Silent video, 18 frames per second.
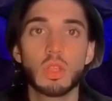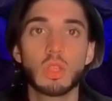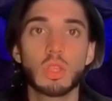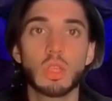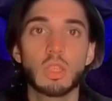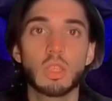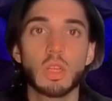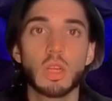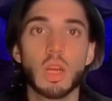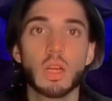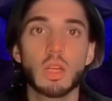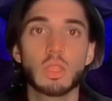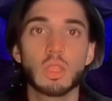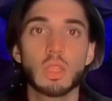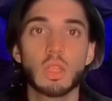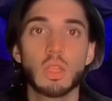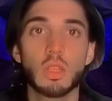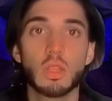किस
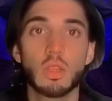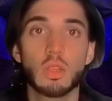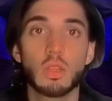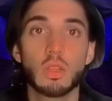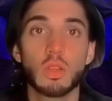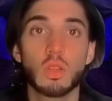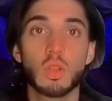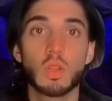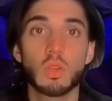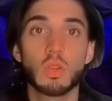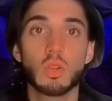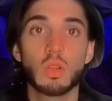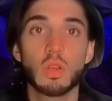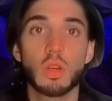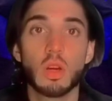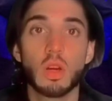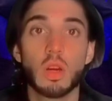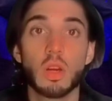सीखेंगे जी
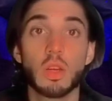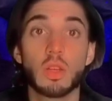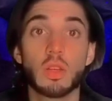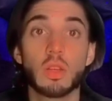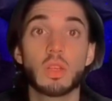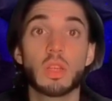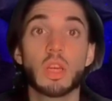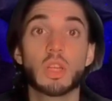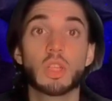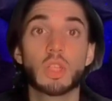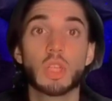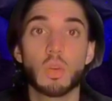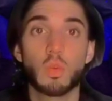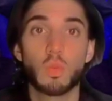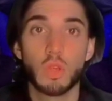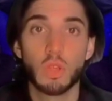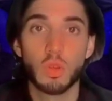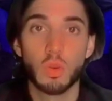
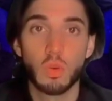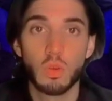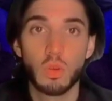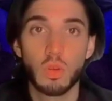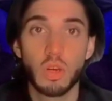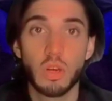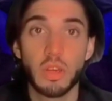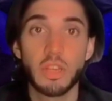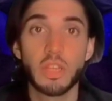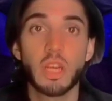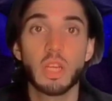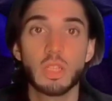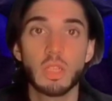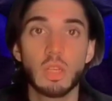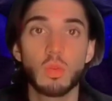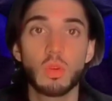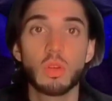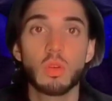रिएक्शन वीडियो
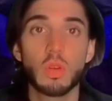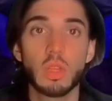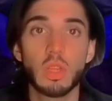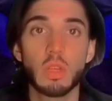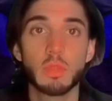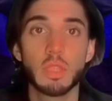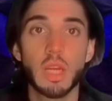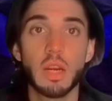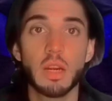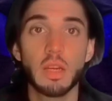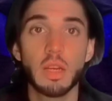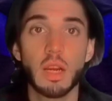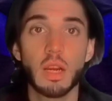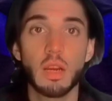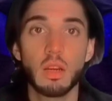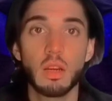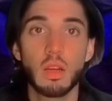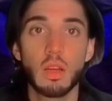रिएक्शन वीडियो एकदम से
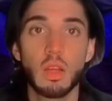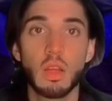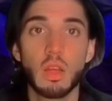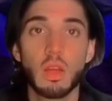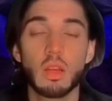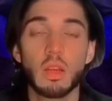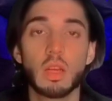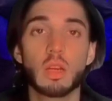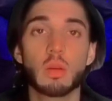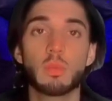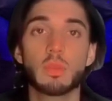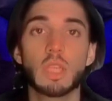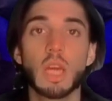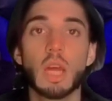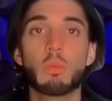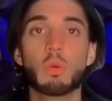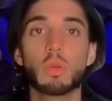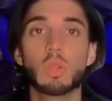का लेकिन
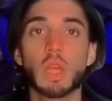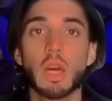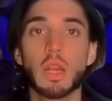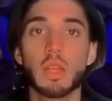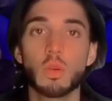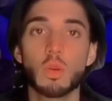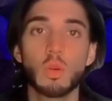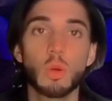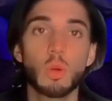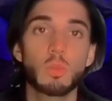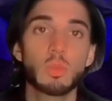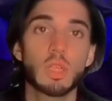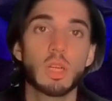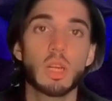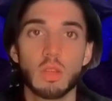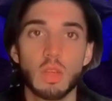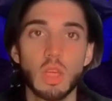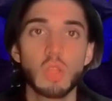मिसाल मुँह था तो हमको
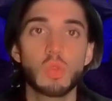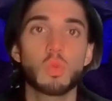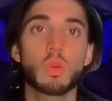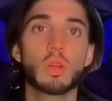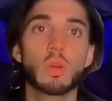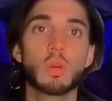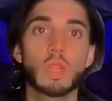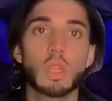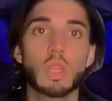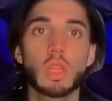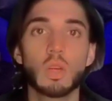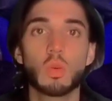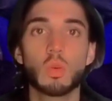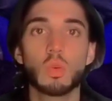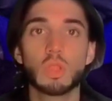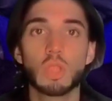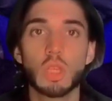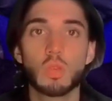इस वीडियो तो
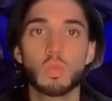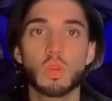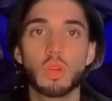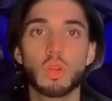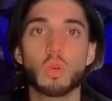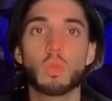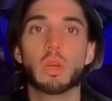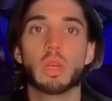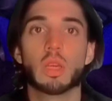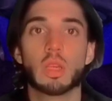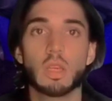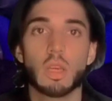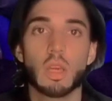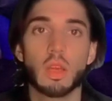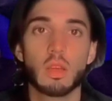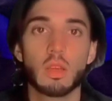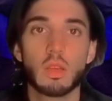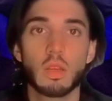देखूँ इस वीडियो में
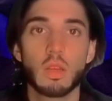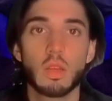की